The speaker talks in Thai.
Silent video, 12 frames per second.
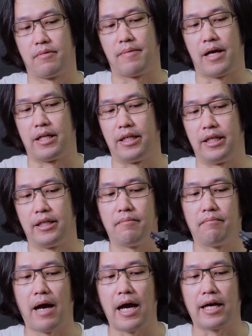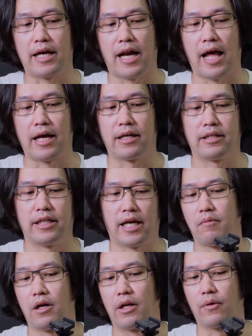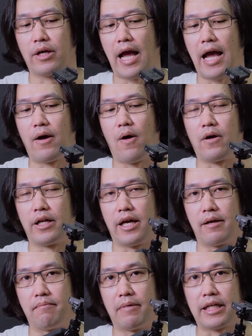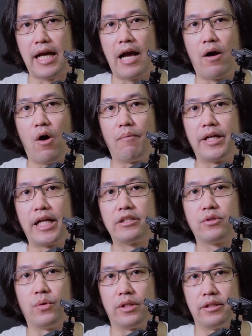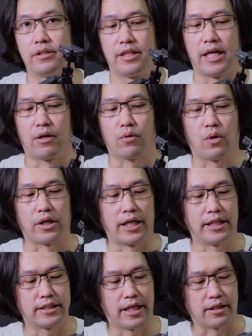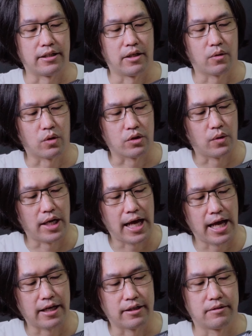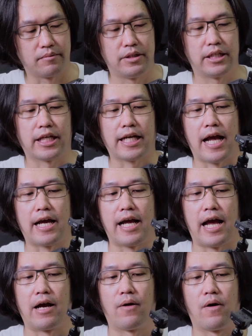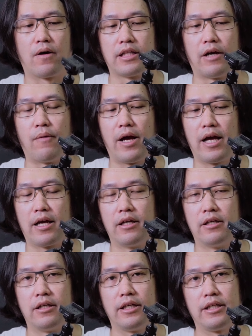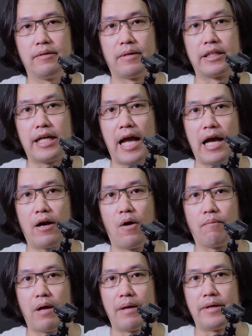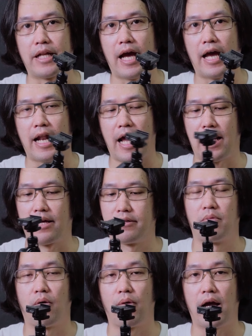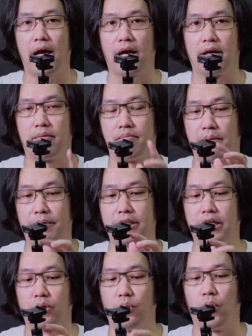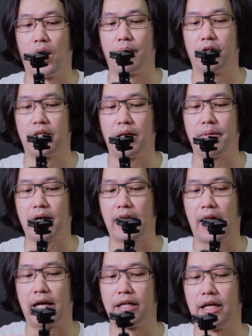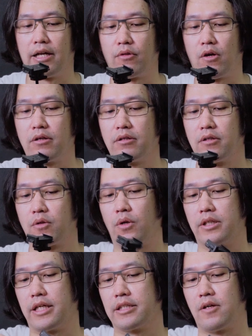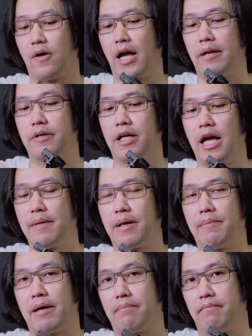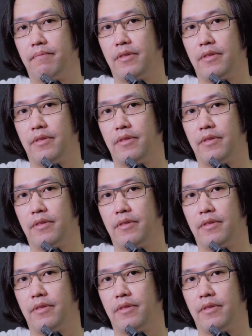ประมาณนี้บางครั้งเนี่ยพอเรากางออกเนี่ยมันกางออกไม่ได้สุดเนี่ยเรากดอันนี้เสร็จเรากดตัวล่างเพื่อจะกางขาออกแต่ว่าเฮ้ยมันกางออกไปไม่ได้ละเพราะว่ามันไปติดหัวเพราะฉะนั้นบางครั้งเนี่ยเราต้องกดทั้งสองอันเพื่อให้มันแบบ